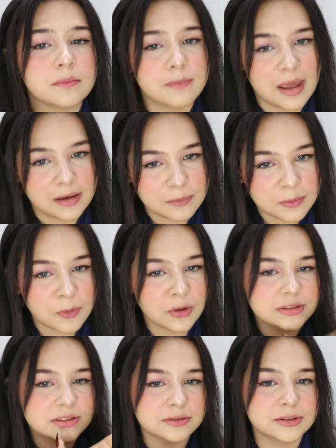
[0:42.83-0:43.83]
मैंने भी
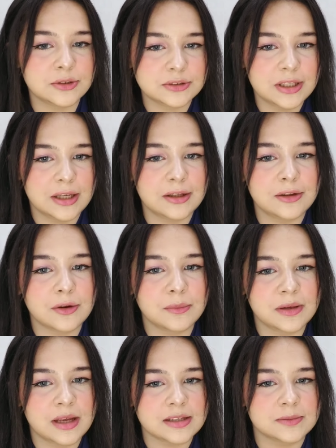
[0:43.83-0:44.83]
बहुत सी वीडियोस देखी थी और
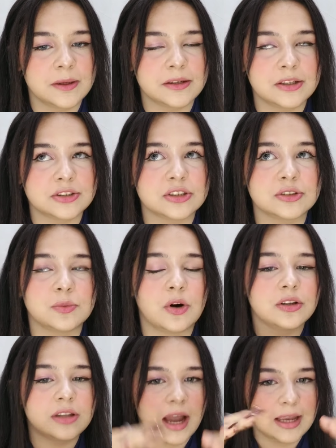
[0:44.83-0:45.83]
मेरी एक्सपेक्टेशंस
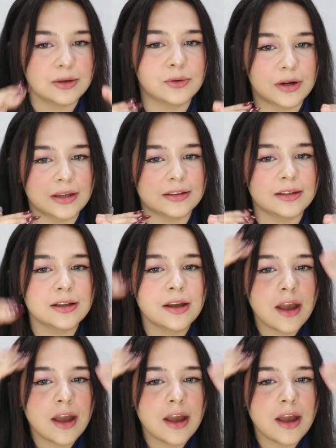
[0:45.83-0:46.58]
बहुत हाई हो गई थी